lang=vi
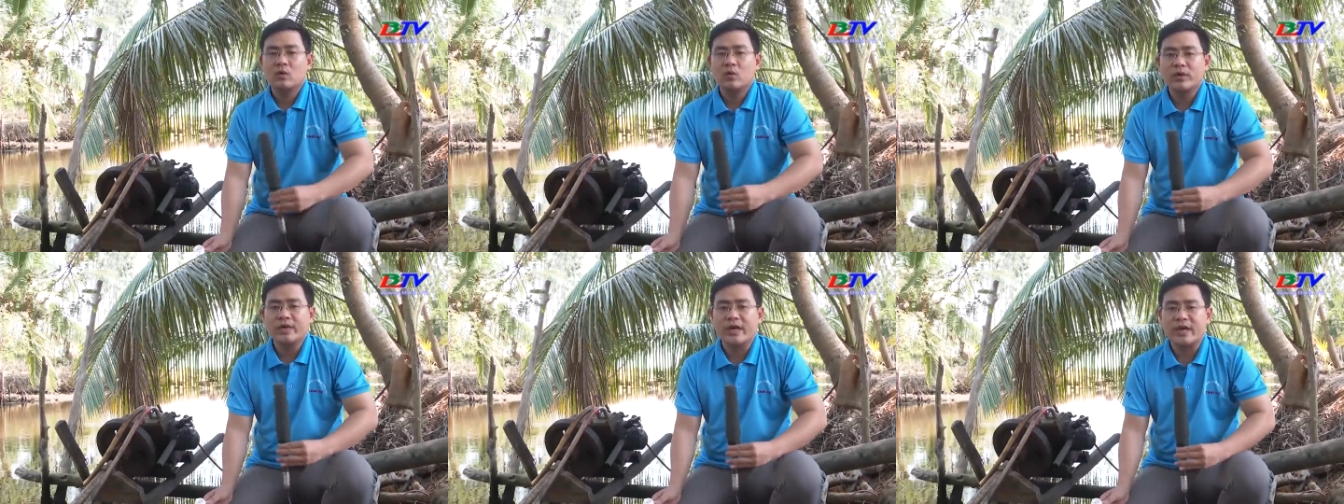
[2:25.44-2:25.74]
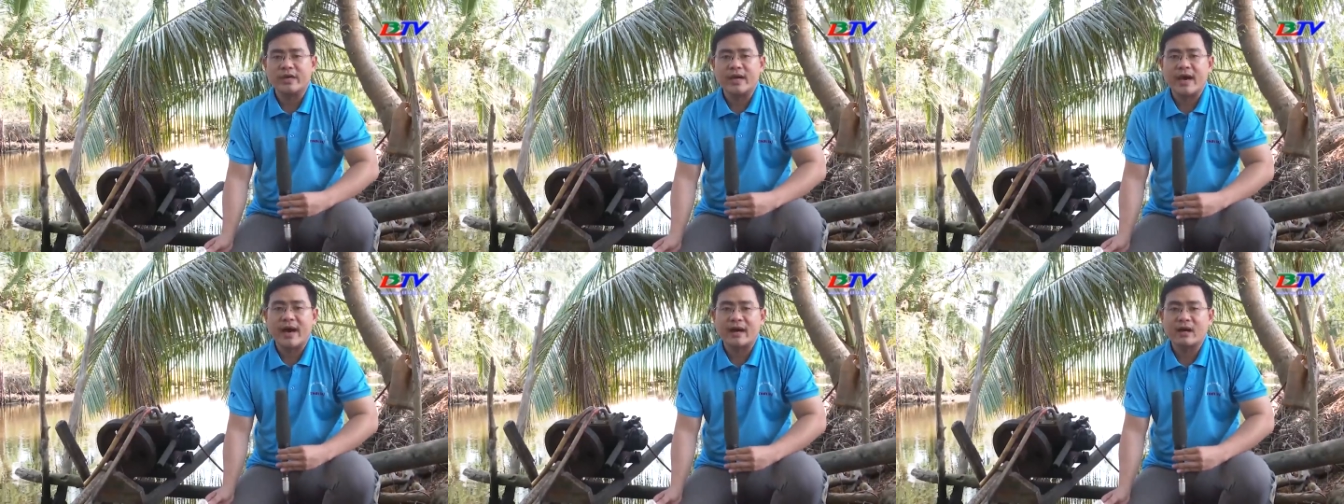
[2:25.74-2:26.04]
Quý
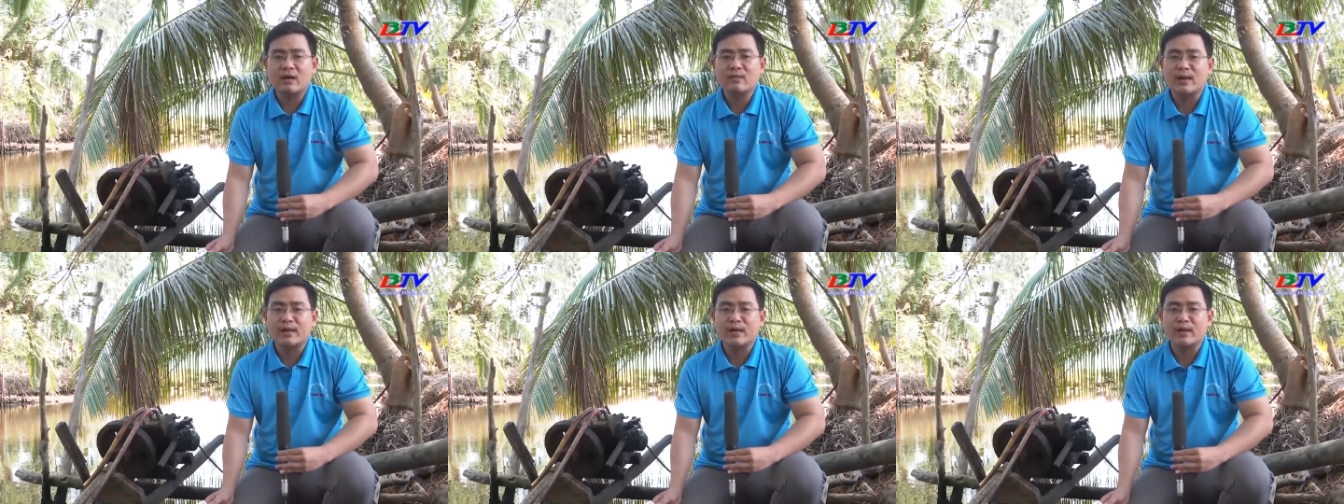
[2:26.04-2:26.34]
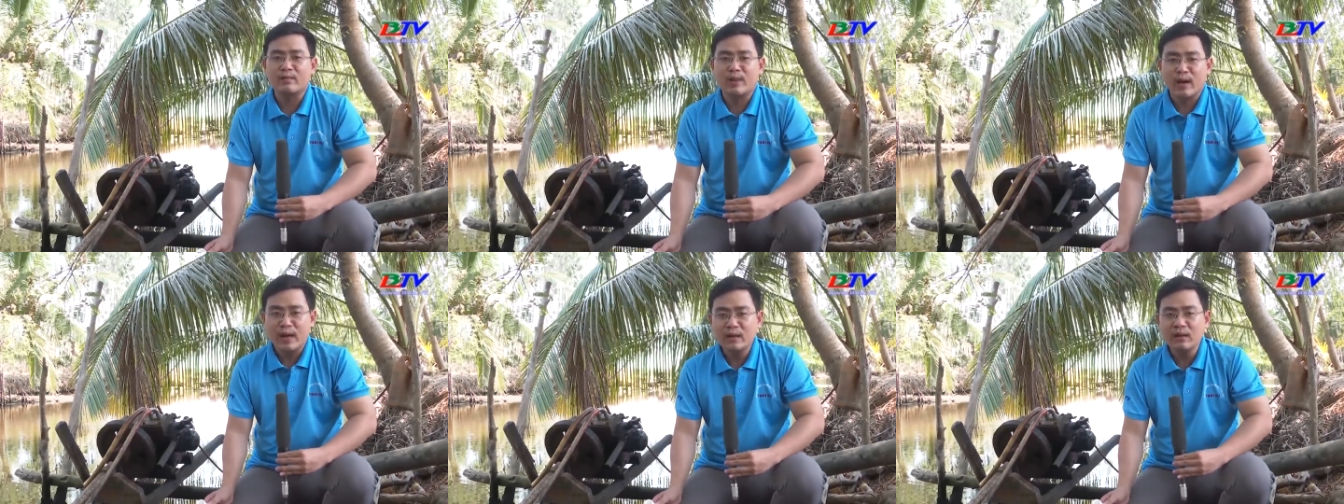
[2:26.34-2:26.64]
vị và các bạn
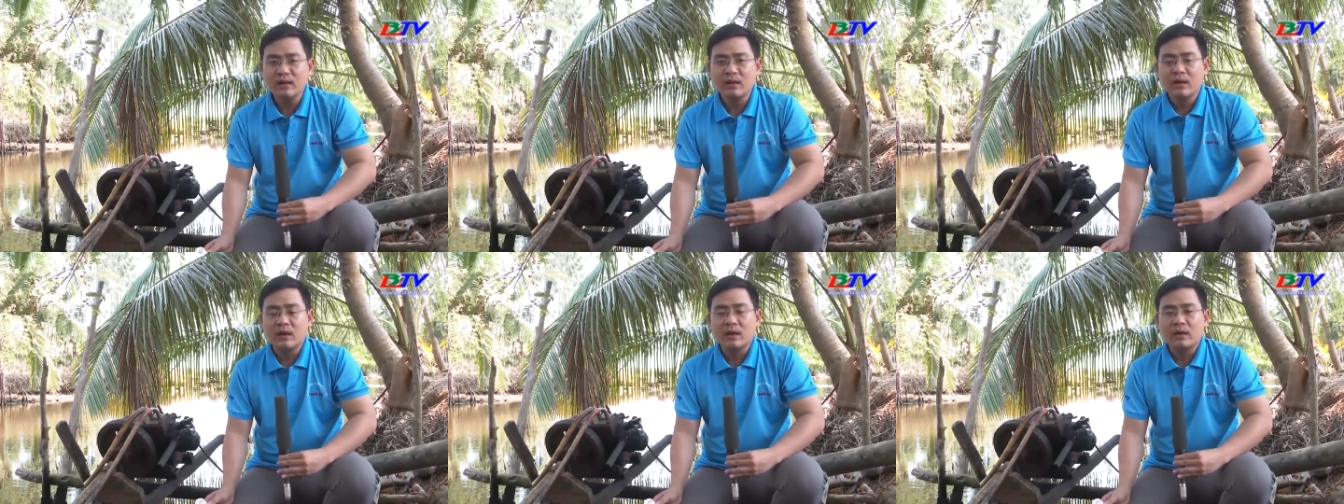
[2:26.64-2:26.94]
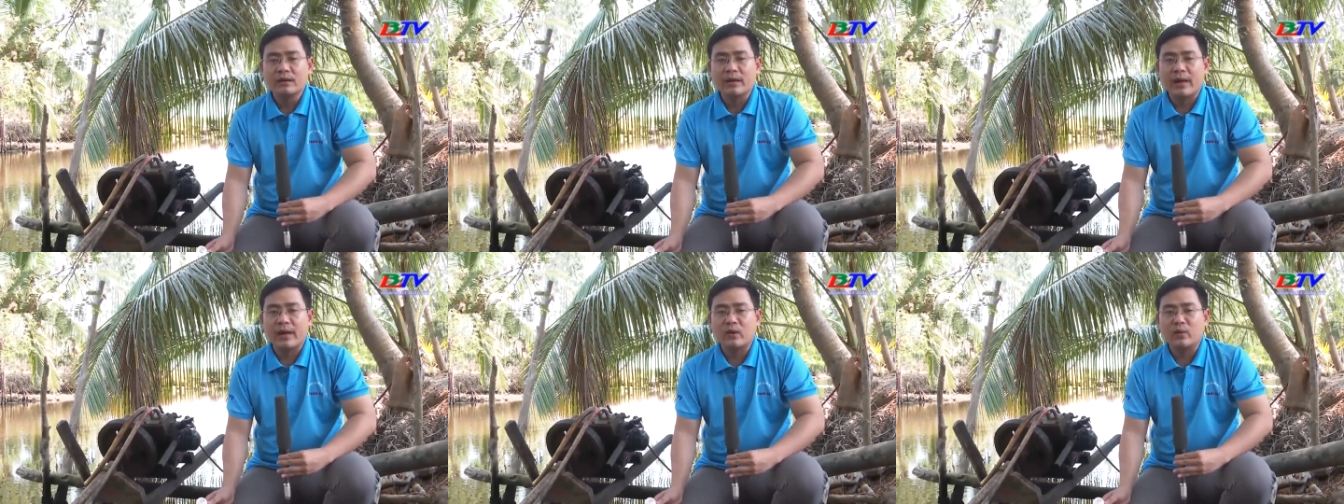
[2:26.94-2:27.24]
thân mến,
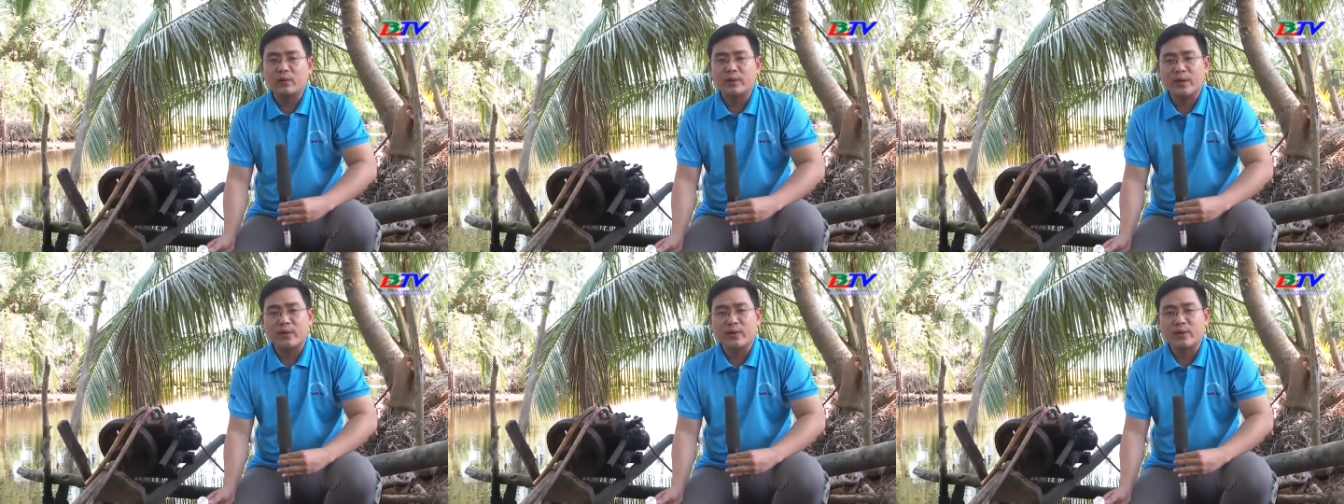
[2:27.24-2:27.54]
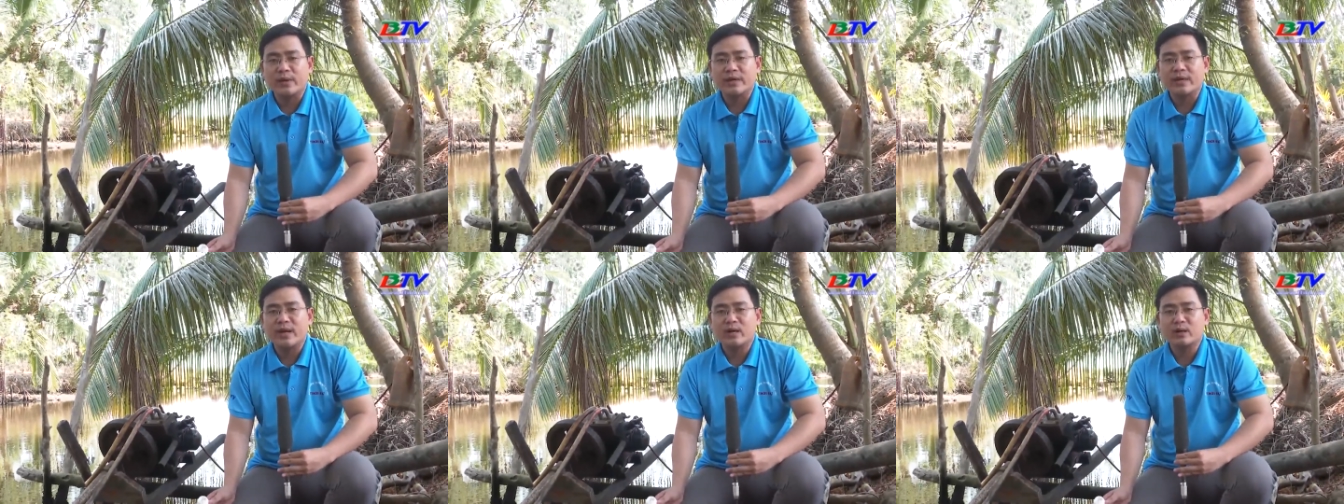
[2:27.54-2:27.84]
theo nhiều
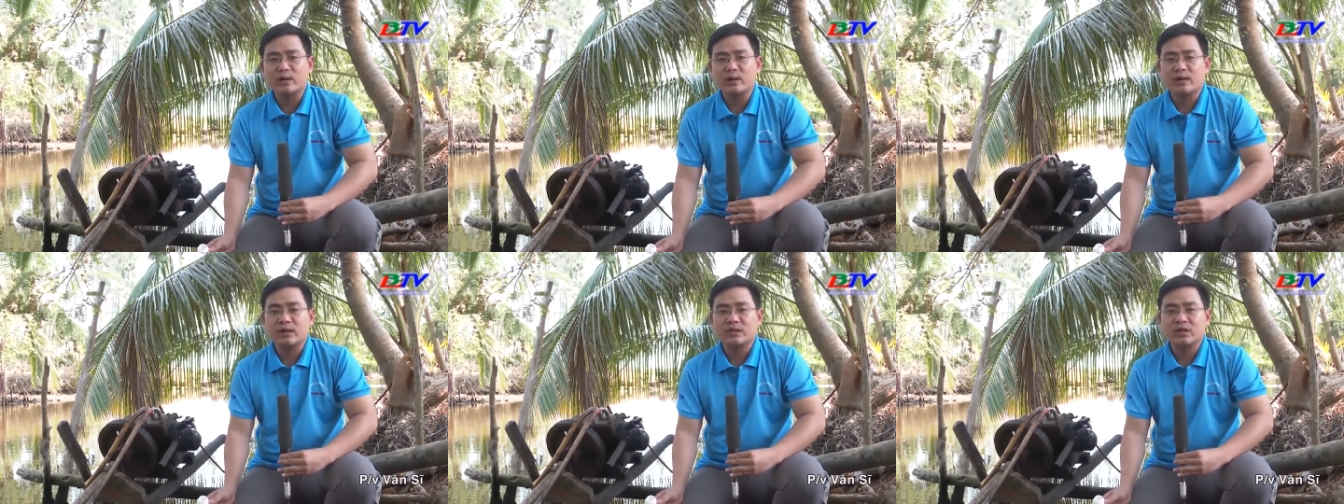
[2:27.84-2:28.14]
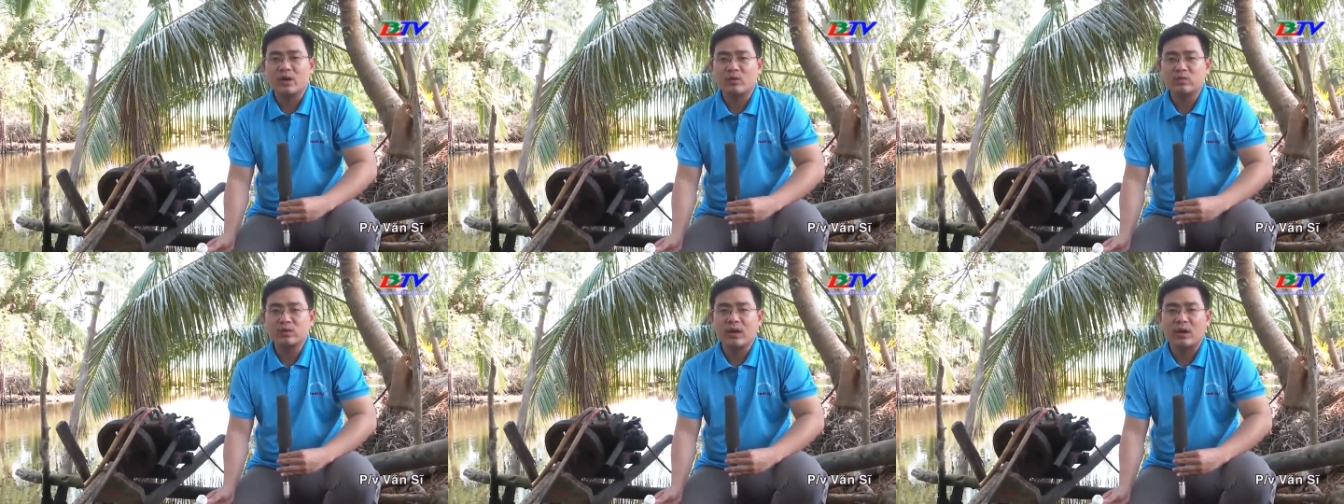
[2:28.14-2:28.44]
người dân
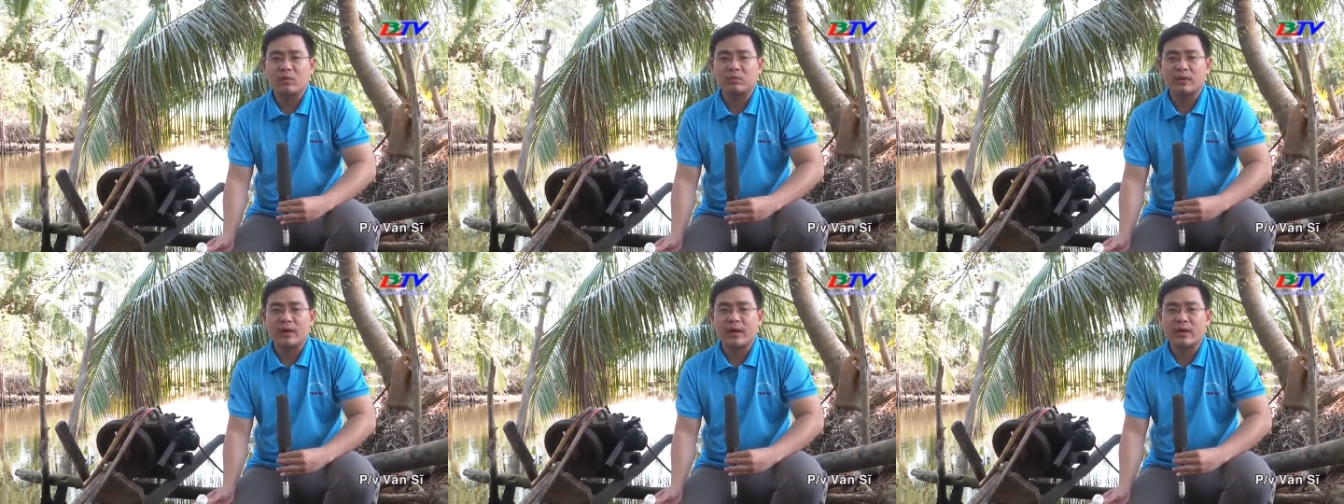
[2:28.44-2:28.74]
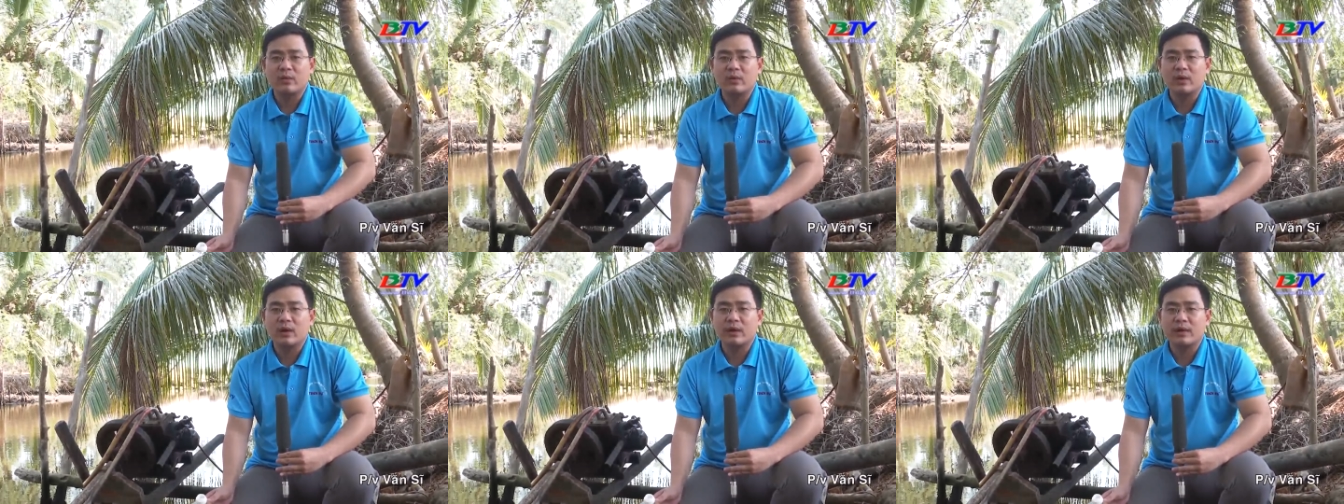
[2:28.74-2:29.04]
sống dọc
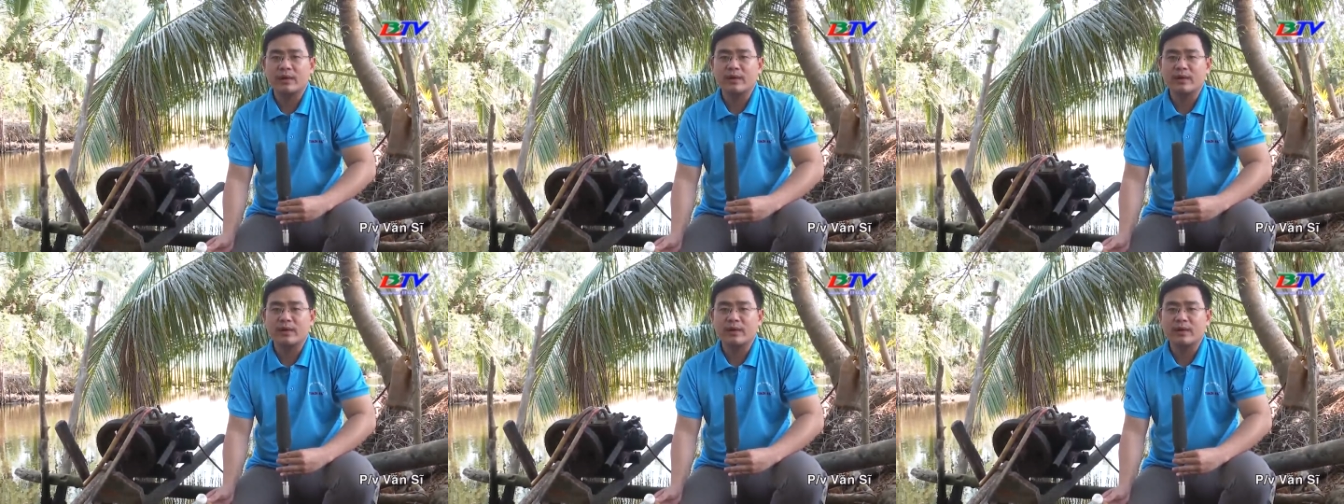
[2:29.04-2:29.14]
theo ờ,